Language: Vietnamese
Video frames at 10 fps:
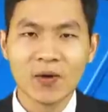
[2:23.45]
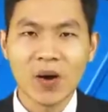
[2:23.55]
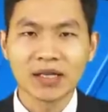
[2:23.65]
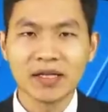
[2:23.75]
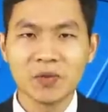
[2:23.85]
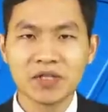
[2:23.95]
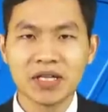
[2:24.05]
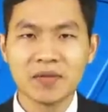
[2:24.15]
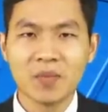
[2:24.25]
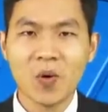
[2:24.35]
hoặc điều
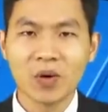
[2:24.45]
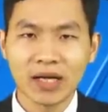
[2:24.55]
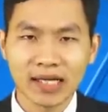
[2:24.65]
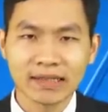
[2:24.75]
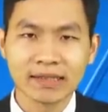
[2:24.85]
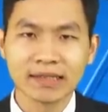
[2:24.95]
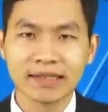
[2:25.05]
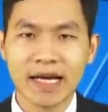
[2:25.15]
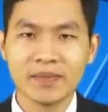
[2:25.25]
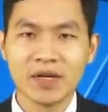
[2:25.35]
trị một lần
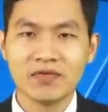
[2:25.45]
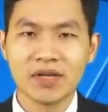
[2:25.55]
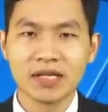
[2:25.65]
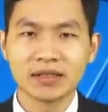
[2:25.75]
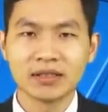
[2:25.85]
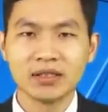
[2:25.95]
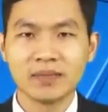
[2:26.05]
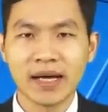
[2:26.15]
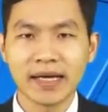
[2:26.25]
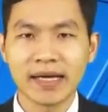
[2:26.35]
tại bệnh viện
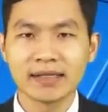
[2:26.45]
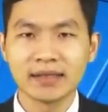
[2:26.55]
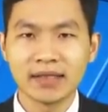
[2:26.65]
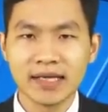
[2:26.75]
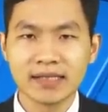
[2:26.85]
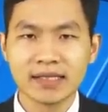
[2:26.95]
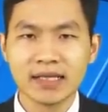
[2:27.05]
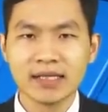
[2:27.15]
từ 7 ngày trở lên